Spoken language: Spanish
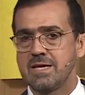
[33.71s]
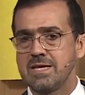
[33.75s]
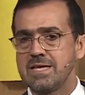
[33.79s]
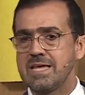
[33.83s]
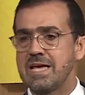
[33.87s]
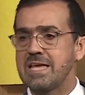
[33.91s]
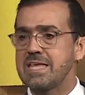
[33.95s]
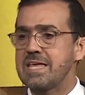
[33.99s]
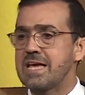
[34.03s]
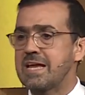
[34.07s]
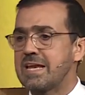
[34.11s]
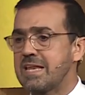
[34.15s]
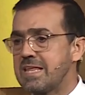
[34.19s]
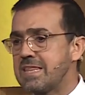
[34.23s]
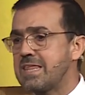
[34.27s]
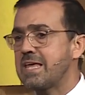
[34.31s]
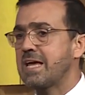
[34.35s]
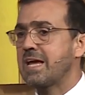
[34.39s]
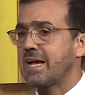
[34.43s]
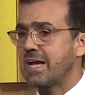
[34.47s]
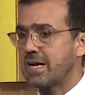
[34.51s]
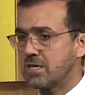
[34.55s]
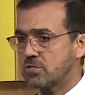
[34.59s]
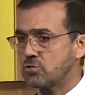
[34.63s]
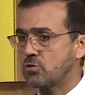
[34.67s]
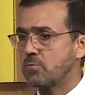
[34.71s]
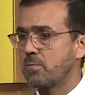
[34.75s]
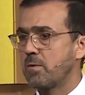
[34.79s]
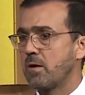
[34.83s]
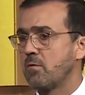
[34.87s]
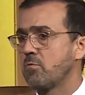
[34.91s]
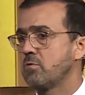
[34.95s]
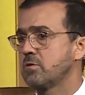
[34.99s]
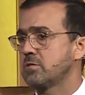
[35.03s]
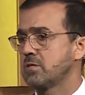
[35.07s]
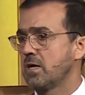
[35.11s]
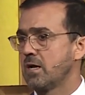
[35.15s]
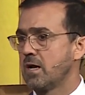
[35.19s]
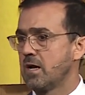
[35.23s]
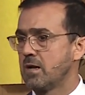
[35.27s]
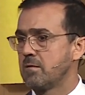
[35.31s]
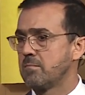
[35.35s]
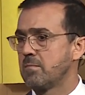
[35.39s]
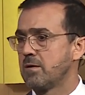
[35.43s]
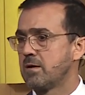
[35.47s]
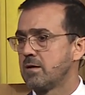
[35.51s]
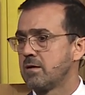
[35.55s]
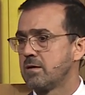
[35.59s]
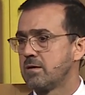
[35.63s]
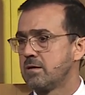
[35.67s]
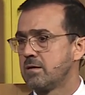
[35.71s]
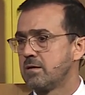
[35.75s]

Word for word: Y hallaré descanso para vuestras almas.